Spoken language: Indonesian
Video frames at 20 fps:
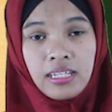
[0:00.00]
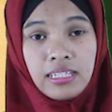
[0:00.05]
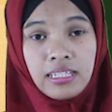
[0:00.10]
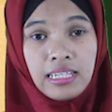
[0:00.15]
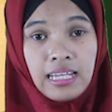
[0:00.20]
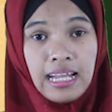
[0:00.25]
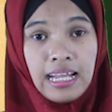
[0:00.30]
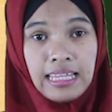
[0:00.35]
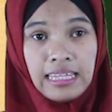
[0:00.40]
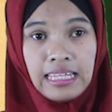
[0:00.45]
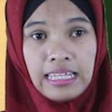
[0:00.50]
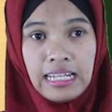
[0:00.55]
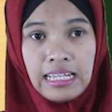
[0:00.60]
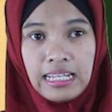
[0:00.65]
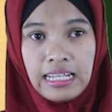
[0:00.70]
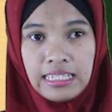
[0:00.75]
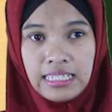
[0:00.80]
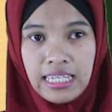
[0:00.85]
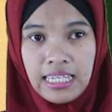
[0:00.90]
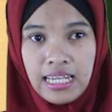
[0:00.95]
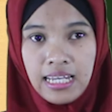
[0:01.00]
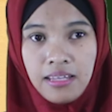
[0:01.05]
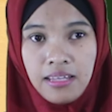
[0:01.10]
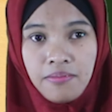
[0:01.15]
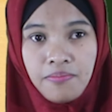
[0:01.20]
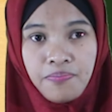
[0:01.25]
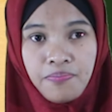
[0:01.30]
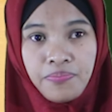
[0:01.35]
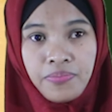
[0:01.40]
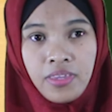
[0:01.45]
Di antaranya,
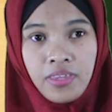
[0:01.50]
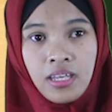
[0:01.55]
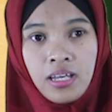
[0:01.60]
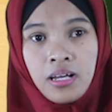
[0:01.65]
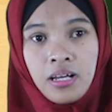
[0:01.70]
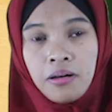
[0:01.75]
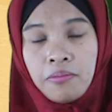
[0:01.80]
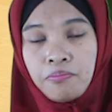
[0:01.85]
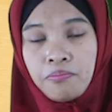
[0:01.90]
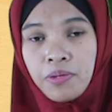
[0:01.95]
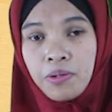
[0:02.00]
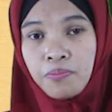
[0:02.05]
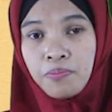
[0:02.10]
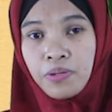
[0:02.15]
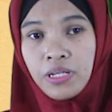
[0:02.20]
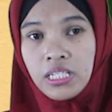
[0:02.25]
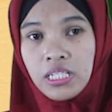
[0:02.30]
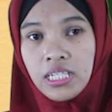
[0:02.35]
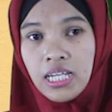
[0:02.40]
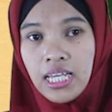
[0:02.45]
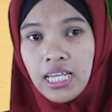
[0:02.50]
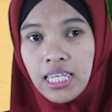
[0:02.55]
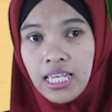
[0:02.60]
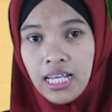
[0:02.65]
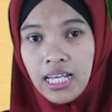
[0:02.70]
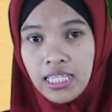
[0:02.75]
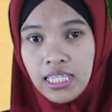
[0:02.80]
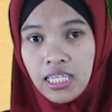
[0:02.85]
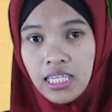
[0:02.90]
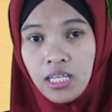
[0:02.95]

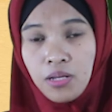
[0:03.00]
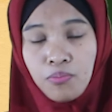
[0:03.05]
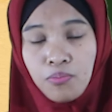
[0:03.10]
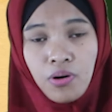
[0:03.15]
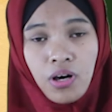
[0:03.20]
mempercayai